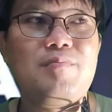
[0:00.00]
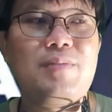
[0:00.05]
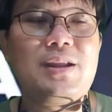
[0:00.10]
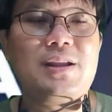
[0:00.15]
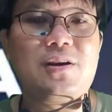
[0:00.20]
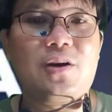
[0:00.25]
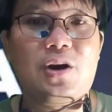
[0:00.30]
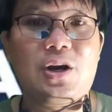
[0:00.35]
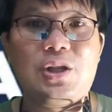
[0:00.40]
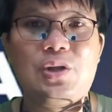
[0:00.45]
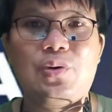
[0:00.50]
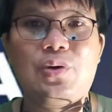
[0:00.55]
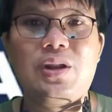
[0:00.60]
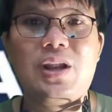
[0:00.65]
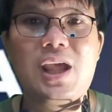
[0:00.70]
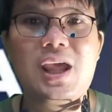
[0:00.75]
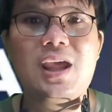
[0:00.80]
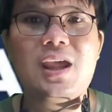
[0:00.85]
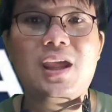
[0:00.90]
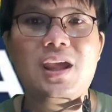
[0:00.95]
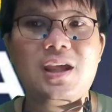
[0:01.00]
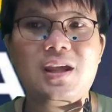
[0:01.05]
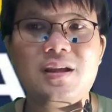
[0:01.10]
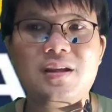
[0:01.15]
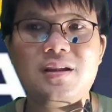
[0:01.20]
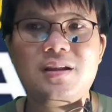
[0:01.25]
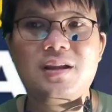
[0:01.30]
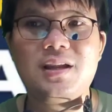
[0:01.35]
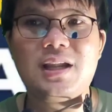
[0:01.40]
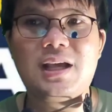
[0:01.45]
Bitcoin โดนเท
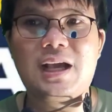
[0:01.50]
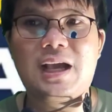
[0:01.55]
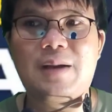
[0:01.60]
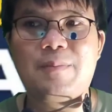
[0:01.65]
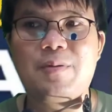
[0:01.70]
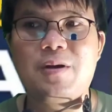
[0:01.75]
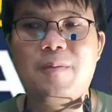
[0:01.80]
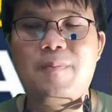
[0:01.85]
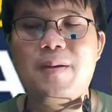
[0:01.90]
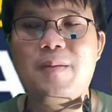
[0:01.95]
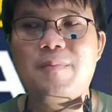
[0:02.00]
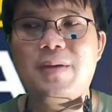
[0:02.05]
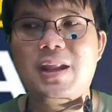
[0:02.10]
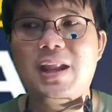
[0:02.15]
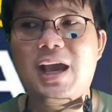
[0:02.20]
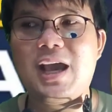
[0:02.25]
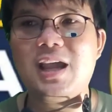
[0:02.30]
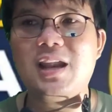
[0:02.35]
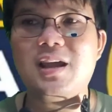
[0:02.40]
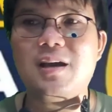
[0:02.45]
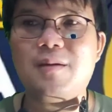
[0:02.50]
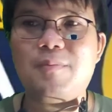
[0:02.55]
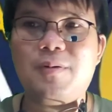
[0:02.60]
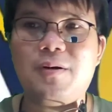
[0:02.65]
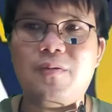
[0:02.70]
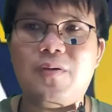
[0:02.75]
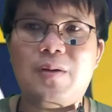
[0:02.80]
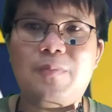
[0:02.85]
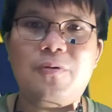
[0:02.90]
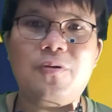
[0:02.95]
นะครับก็เป็นไปได้นะเพ
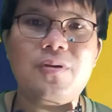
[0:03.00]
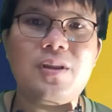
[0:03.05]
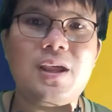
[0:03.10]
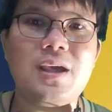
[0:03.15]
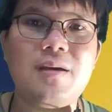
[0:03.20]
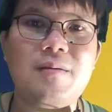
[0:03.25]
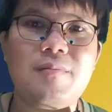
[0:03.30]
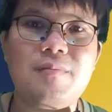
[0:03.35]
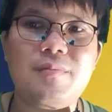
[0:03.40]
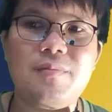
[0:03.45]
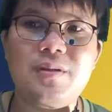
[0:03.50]
ราะว่าพวกเนี้ย